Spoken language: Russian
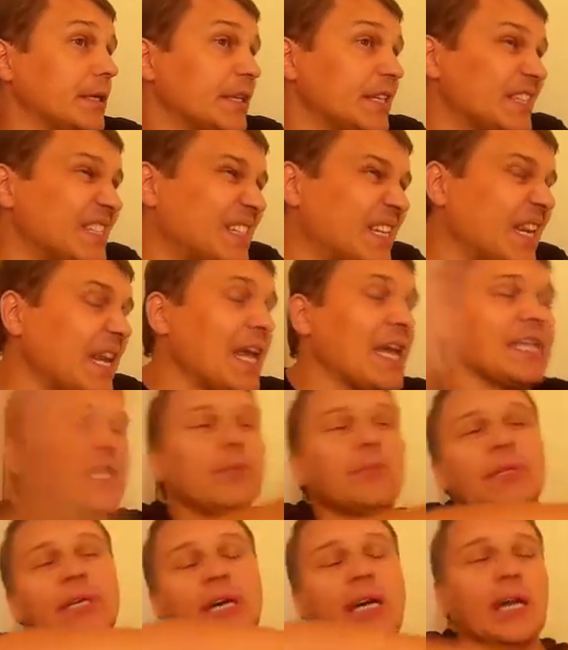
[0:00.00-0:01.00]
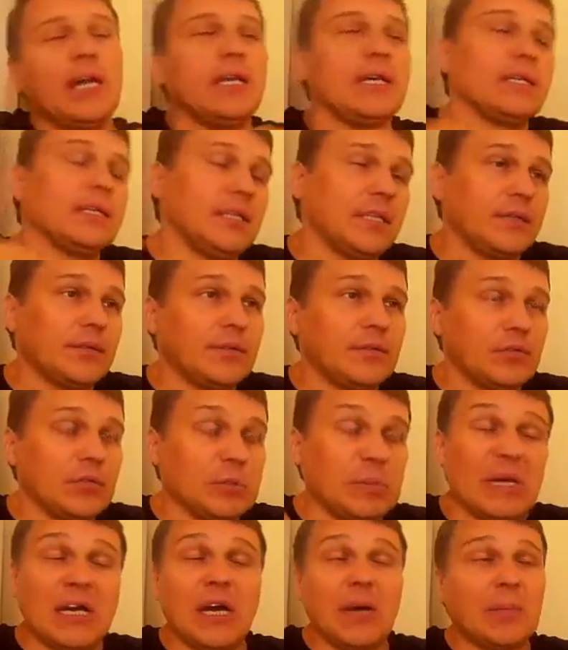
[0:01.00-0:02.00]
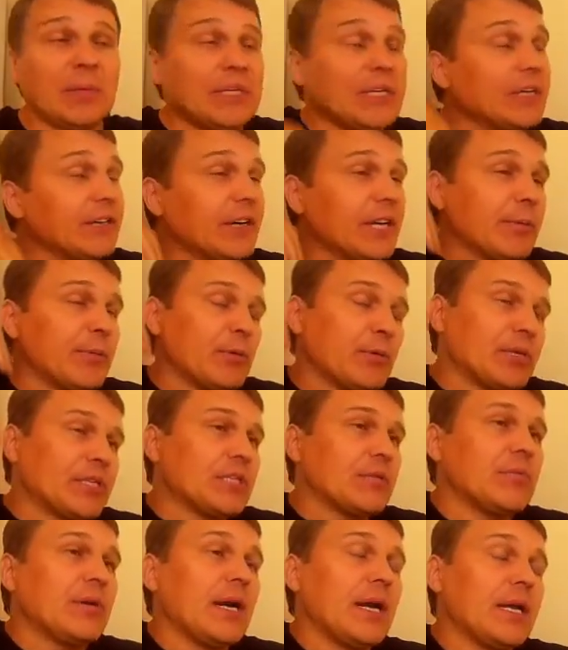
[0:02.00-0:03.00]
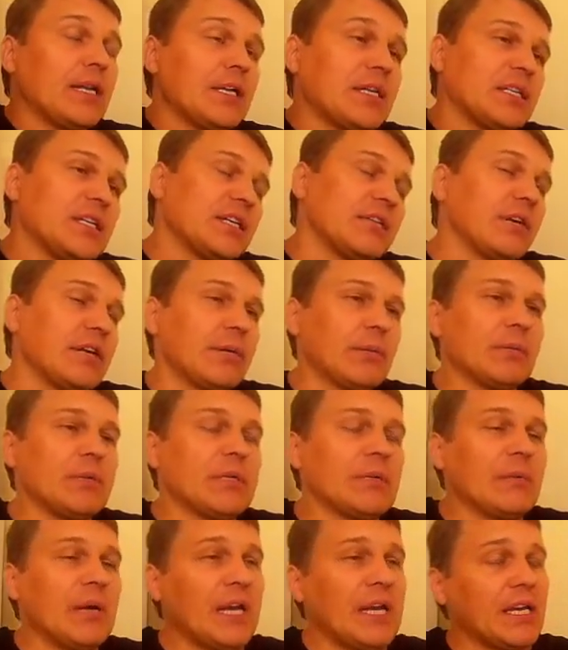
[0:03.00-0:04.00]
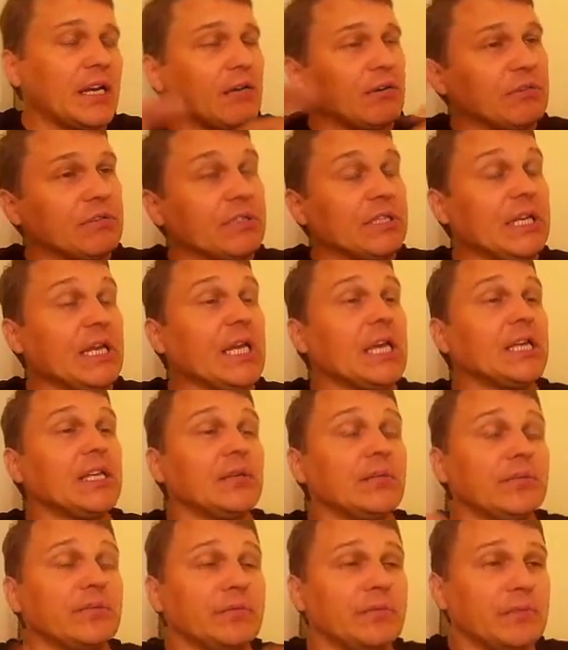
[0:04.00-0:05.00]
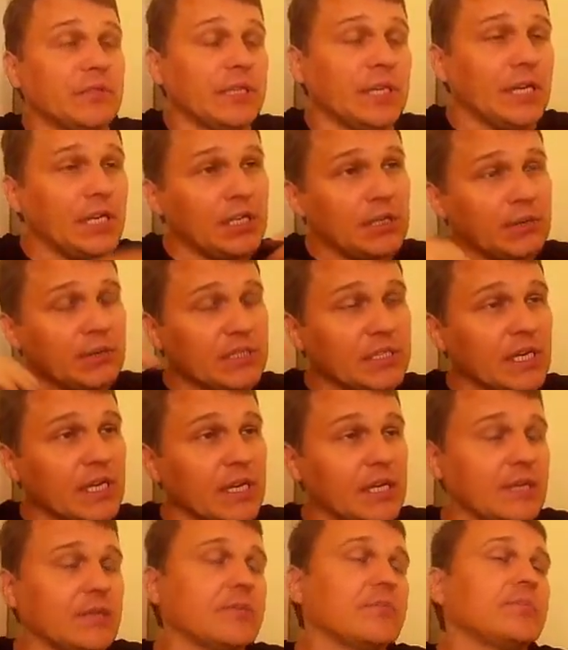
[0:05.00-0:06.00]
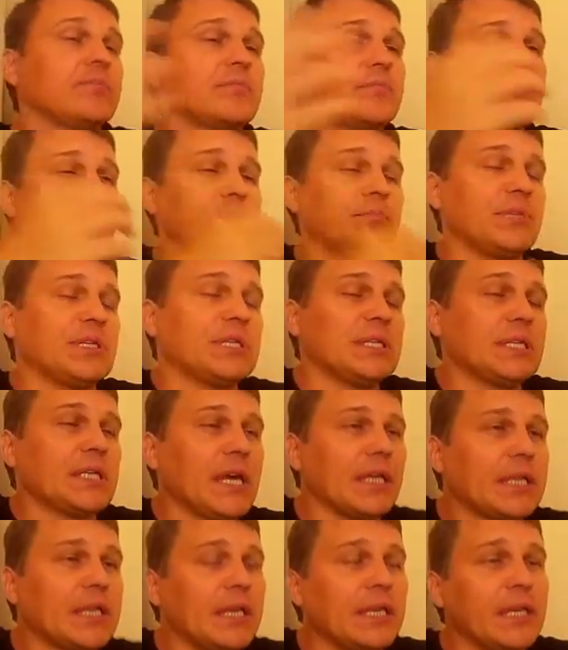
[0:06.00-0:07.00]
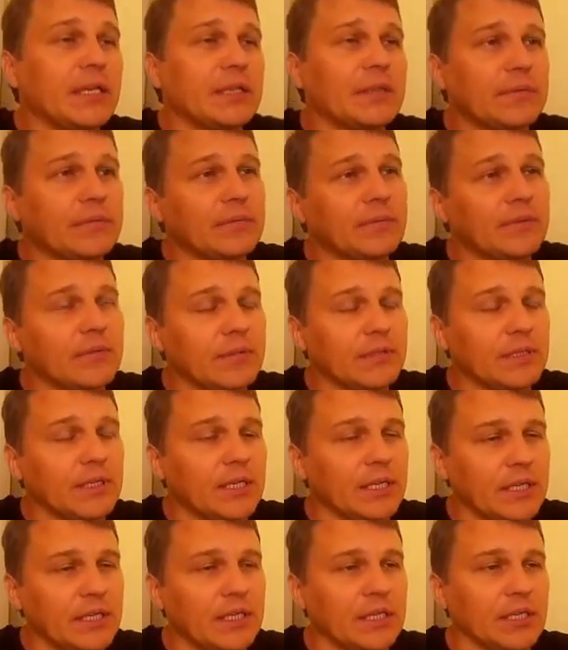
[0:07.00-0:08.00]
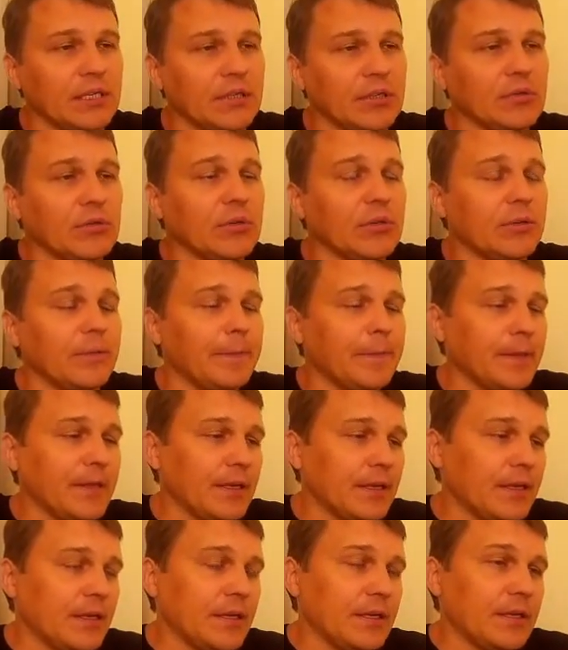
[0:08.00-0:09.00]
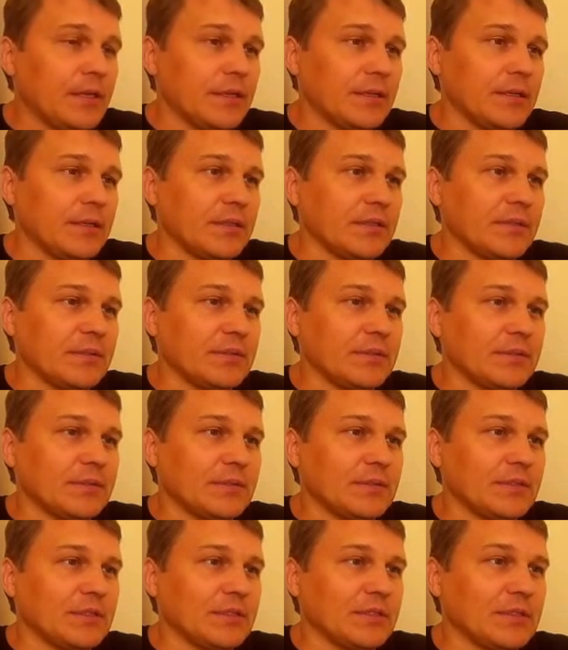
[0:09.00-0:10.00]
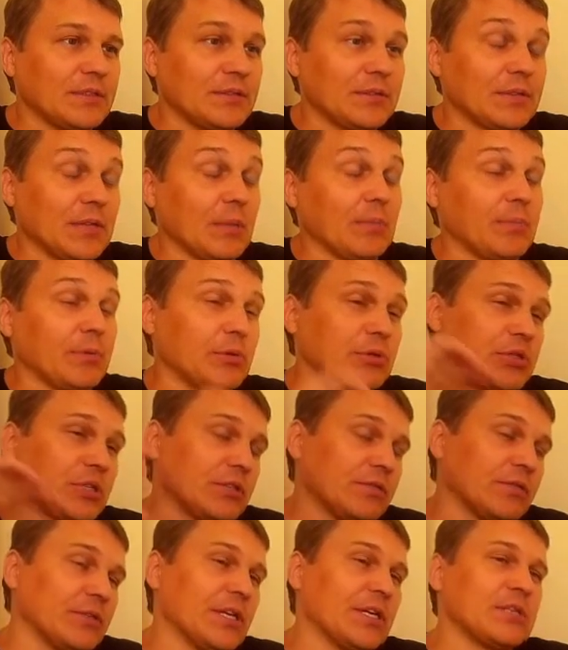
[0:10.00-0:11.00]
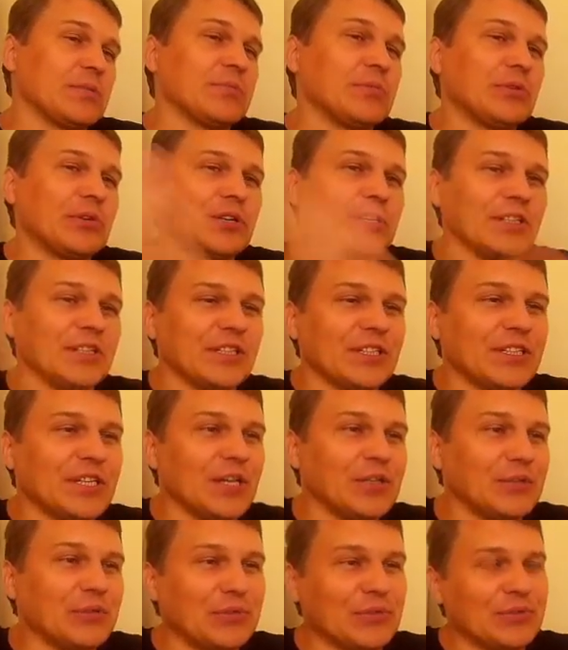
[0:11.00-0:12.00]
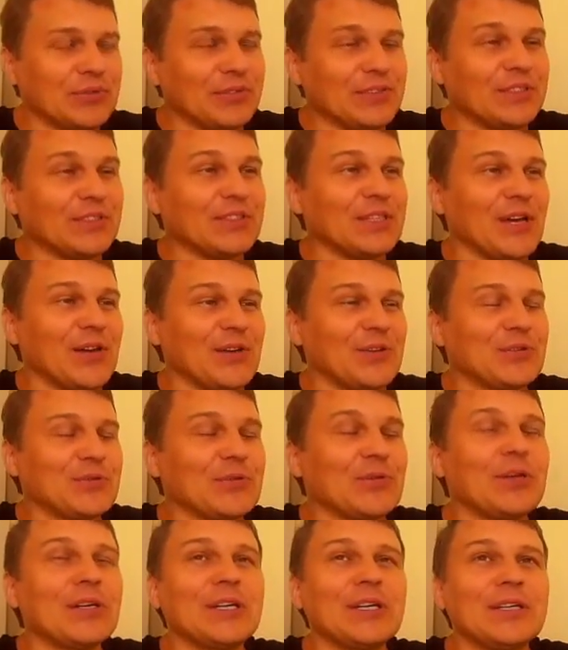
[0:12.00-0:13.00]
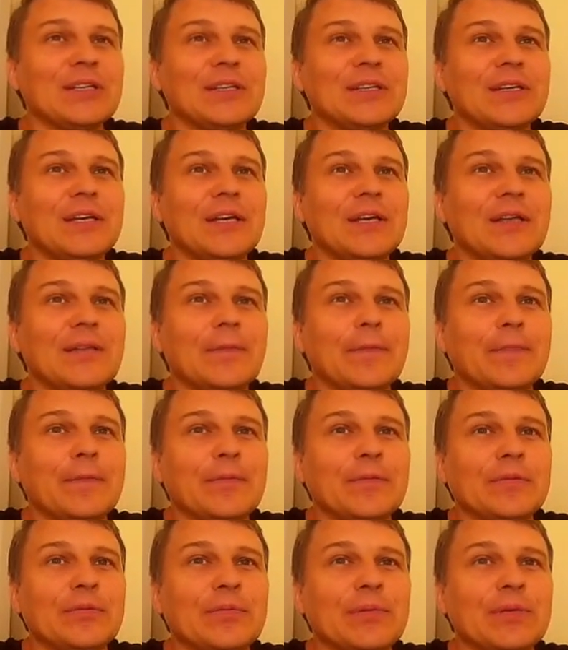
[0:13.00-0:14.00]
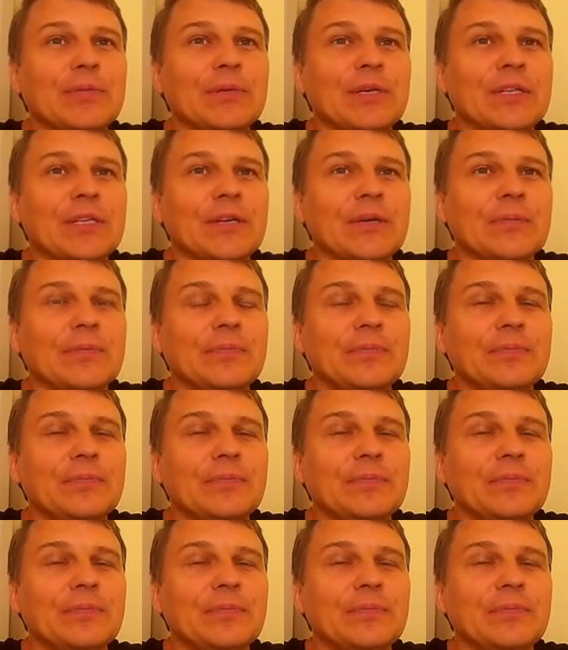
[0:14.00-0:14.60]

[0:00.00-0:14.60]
средние многолетние. То есть пока мы не говорим о максимальных, не говорим о минимальных, а вот в среднем. В среднем за 50 лет на реке Дон, э, там площадь водосбора на Дону, не знаю сколько, ну, например, там